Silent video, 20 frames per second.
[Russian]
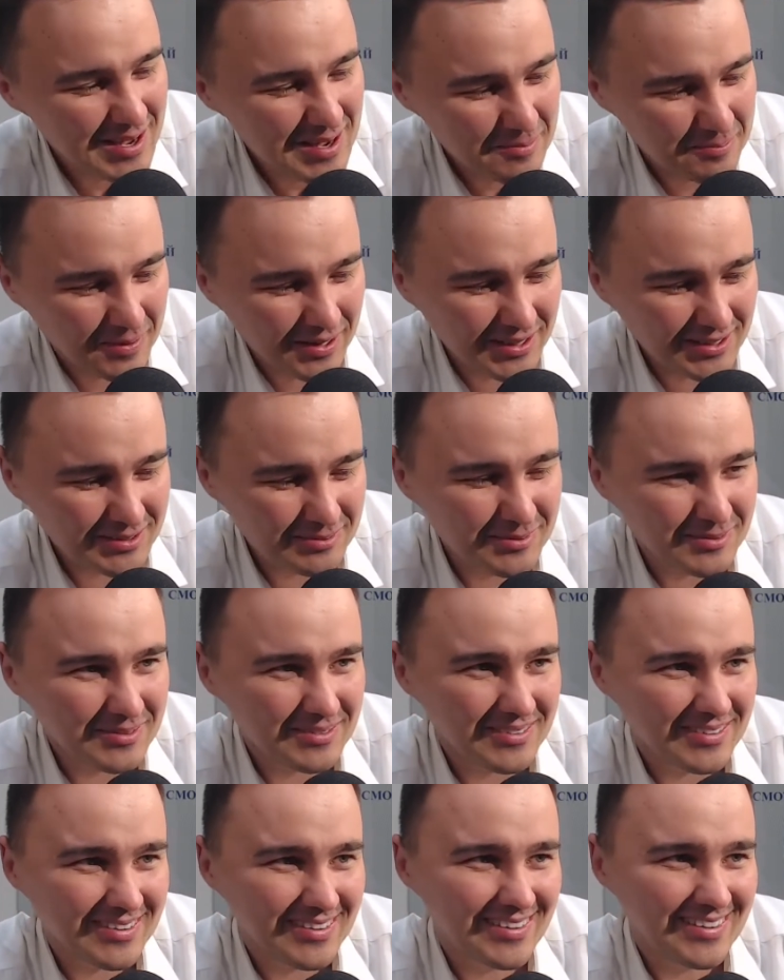Да, Поэтому, говорим
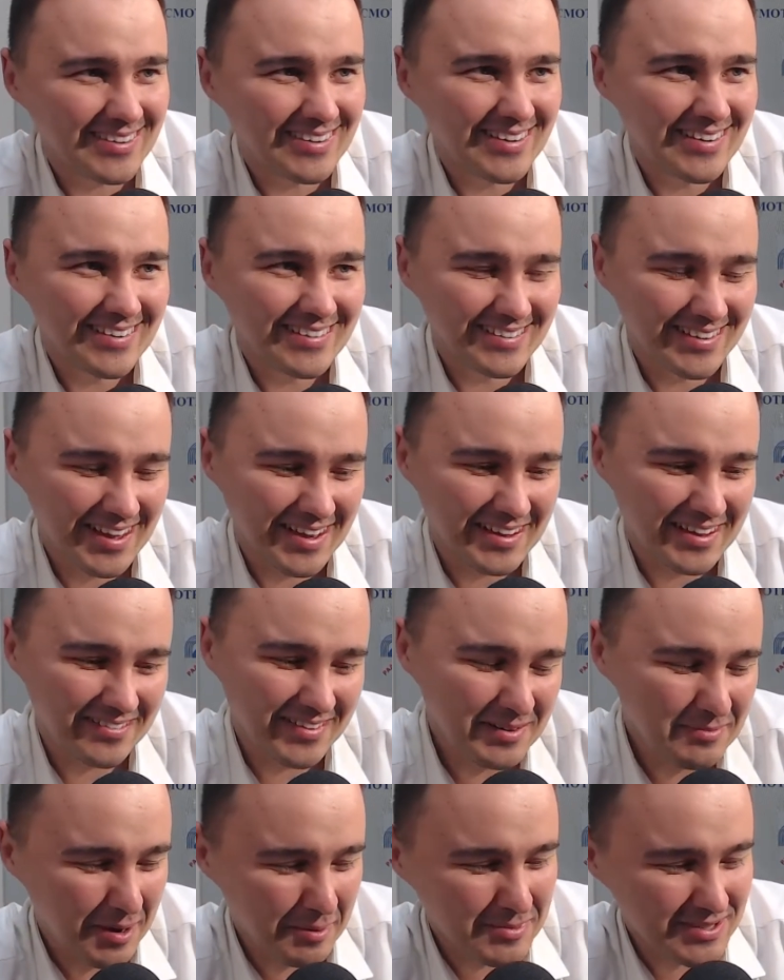о материальных вещах. Да,
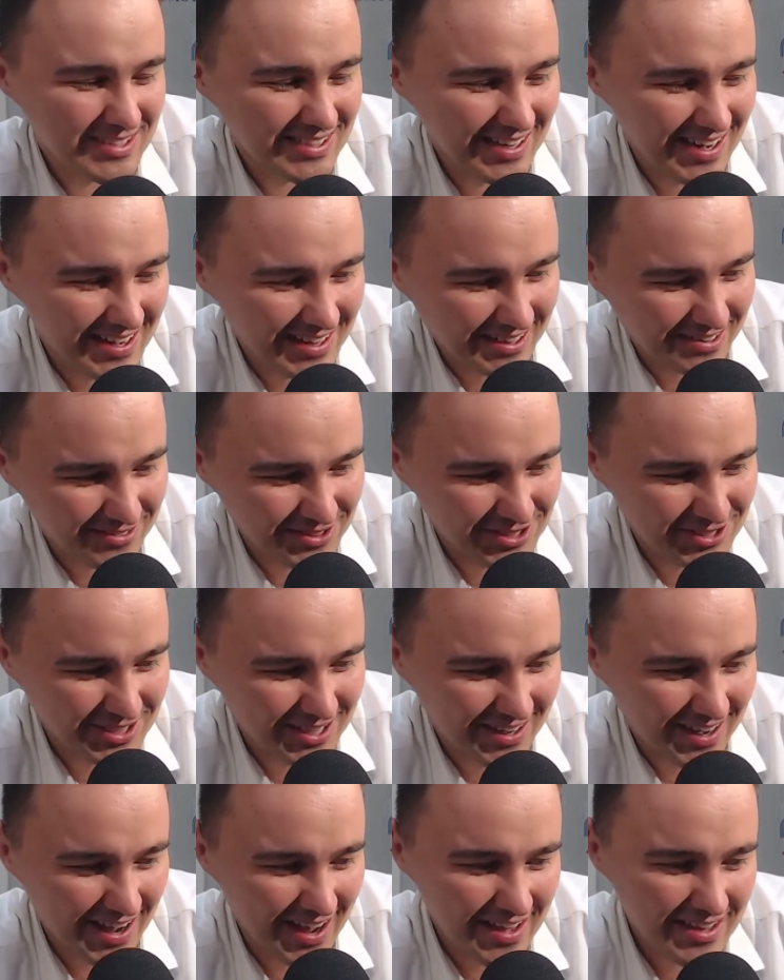говорим о материальных
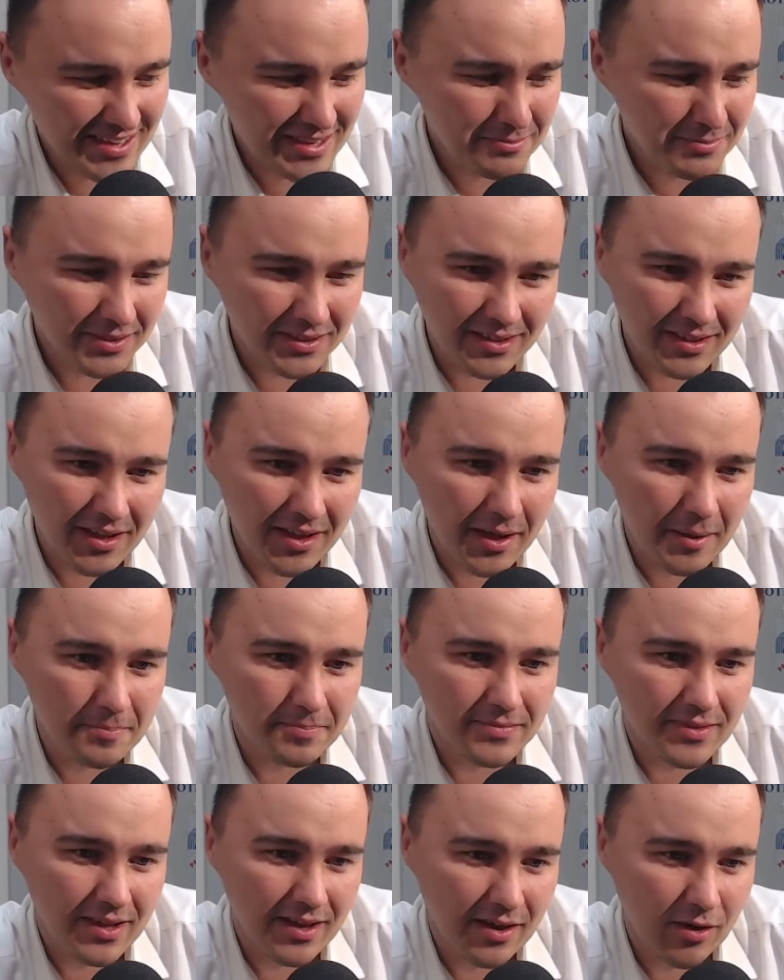вещах, а
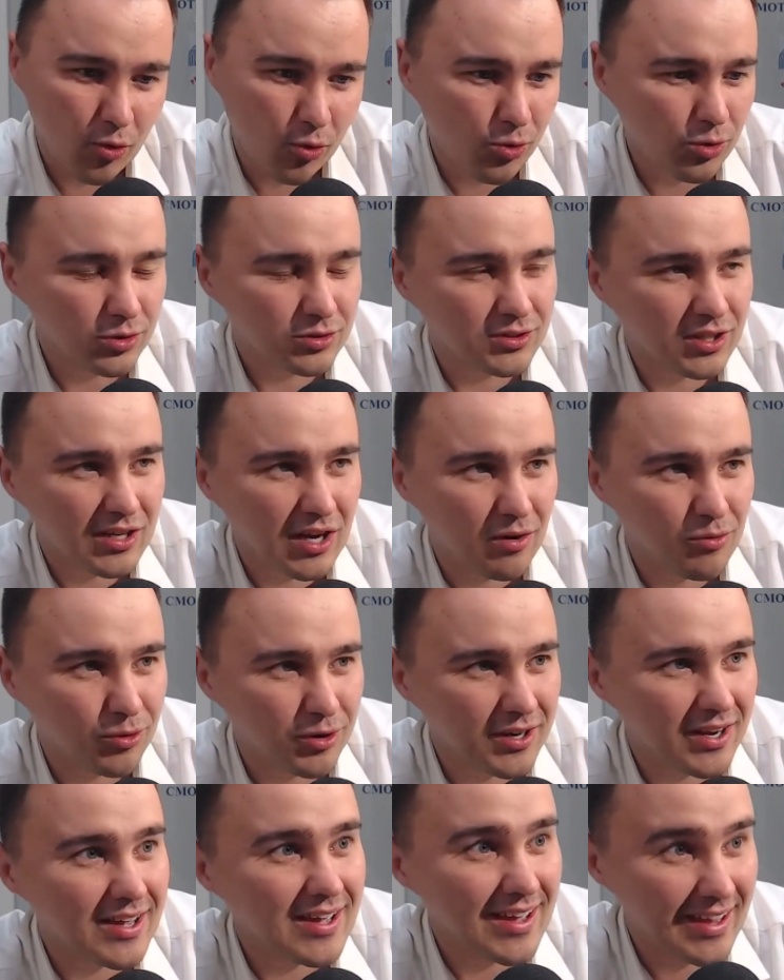именно о
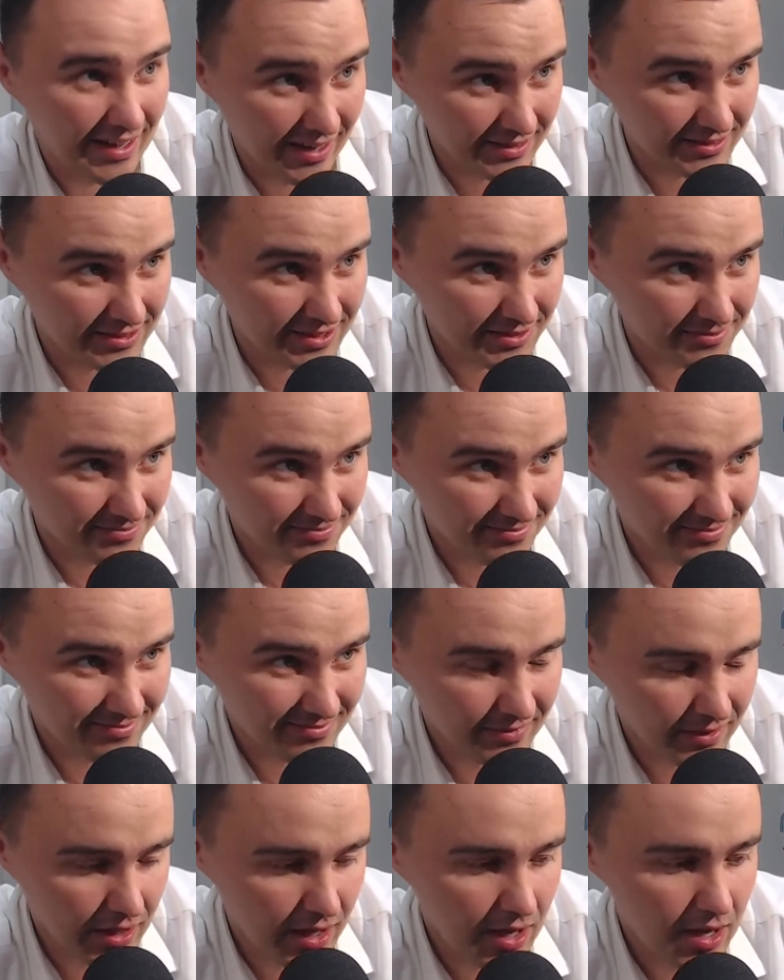договоре ренты
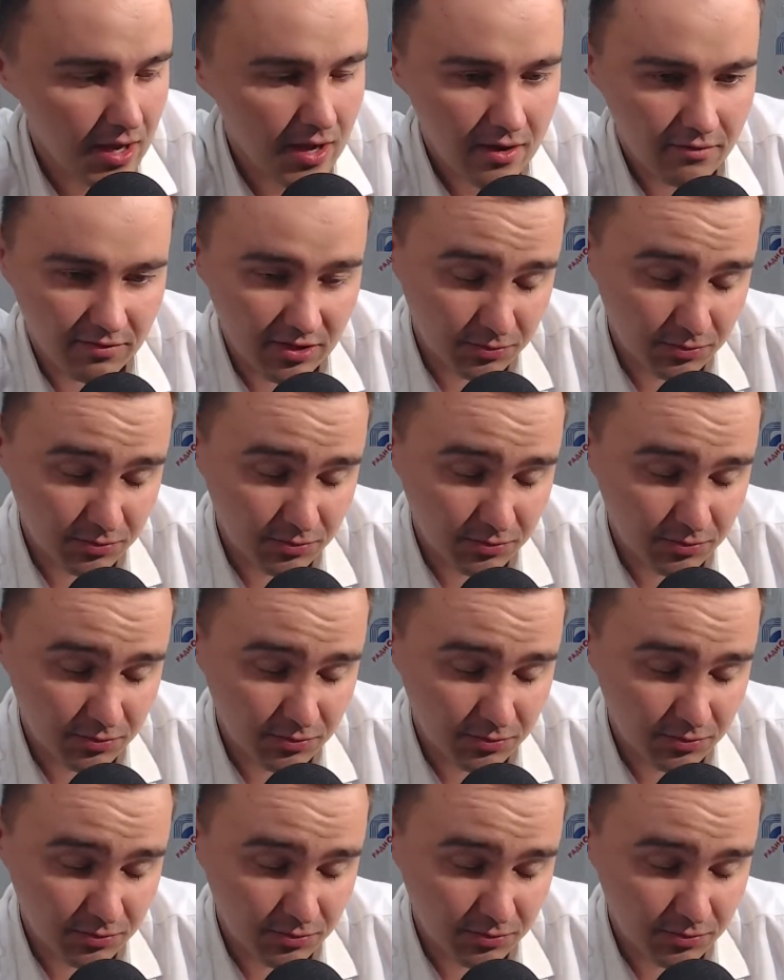да. Угу.